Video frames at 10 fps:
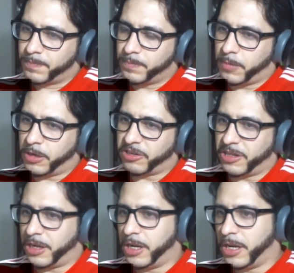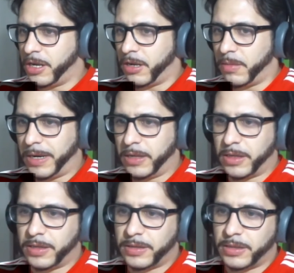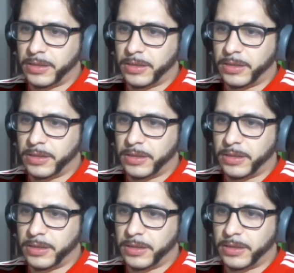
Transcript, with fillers: Bueno, ya están ahí en el planeta este,